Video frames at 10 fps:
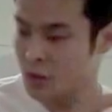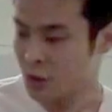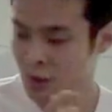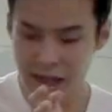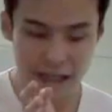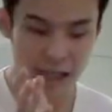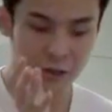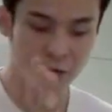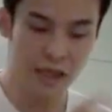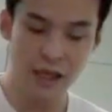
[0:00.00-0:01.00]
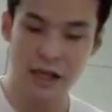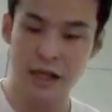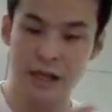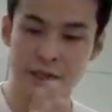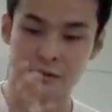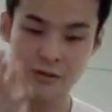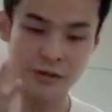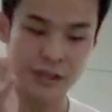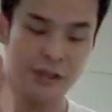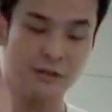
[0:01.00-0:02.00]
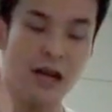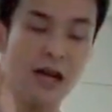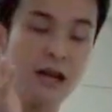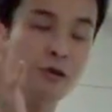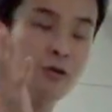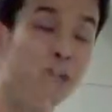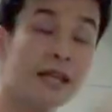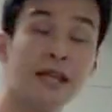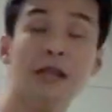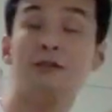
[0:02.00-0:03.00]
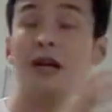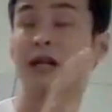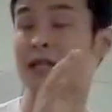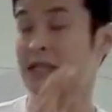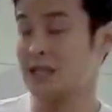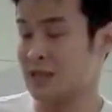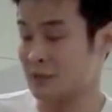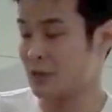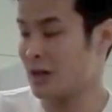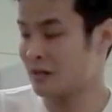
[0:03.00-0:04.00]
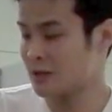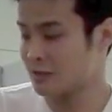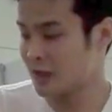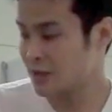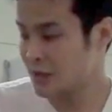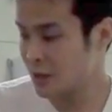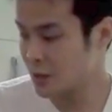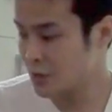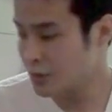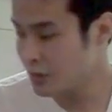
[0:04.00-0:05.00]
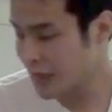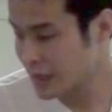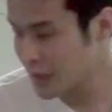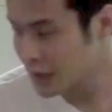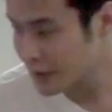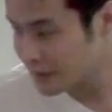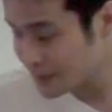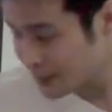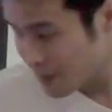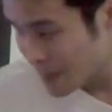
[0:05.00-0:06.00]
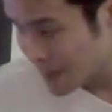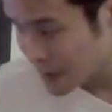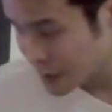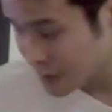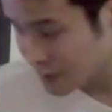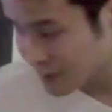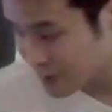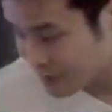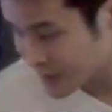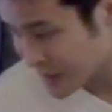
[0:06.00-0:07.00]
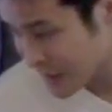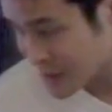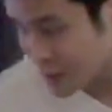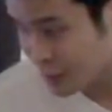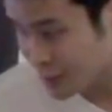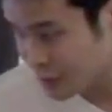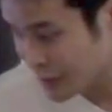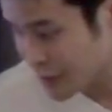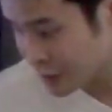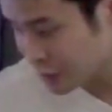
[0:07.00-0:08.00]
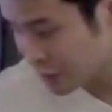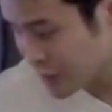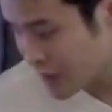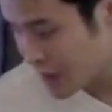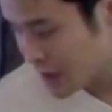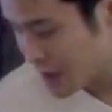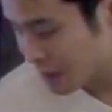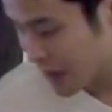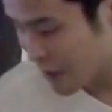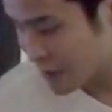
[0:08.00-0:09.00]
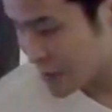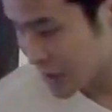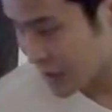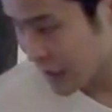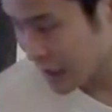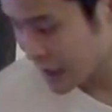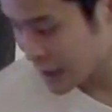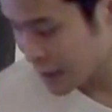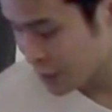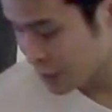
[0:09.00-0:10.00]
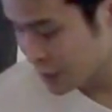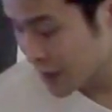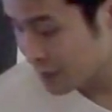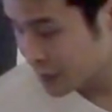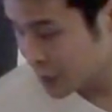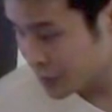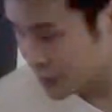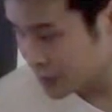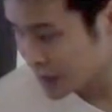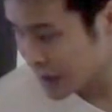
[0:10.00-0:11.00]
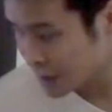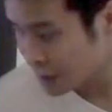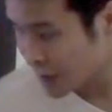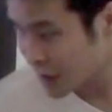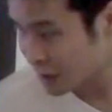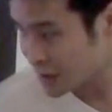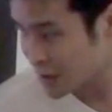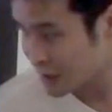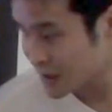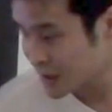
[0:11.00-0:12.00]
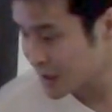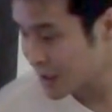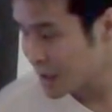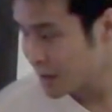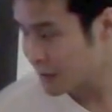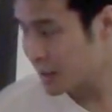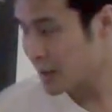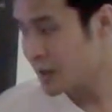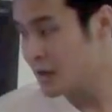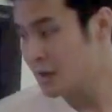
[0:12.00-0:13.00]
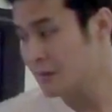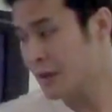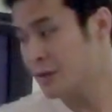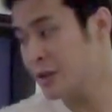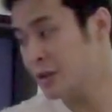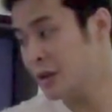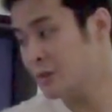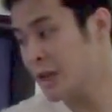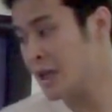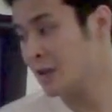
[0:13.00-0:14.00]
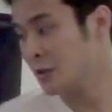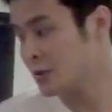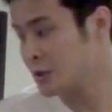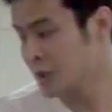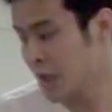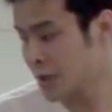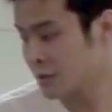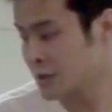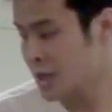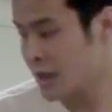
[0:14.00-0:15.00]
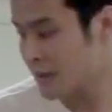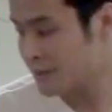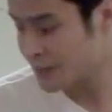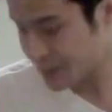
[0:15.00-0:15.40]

のを分けた後にそのツイートが攻撃的なのか悲しみを表すのかっていうのを分けたその産地の分類器の方が、まあ、F 値が高いっていうような精度を表しています。でまた、まあ、ユニグラムだけを組成とした、